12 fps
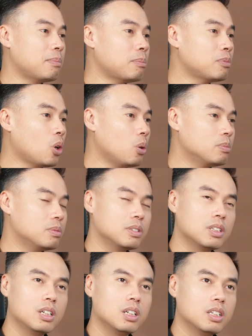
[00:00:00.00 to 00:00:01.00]
mắm tôm
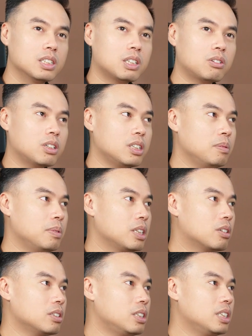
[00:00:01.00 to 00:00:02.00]
sau đó thì mình
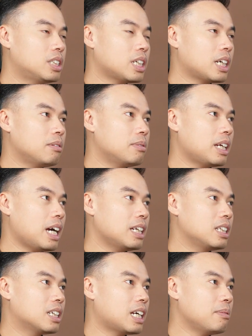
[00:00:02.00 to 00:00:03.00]
có đi check camera
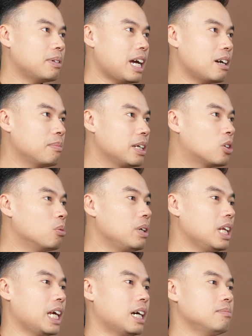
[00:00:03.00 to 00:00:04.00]
thì camera mình cũng bị
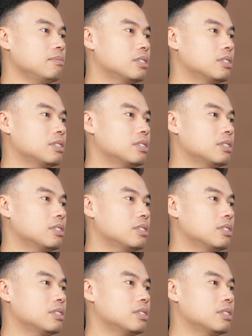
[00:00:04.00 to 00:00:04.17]
lém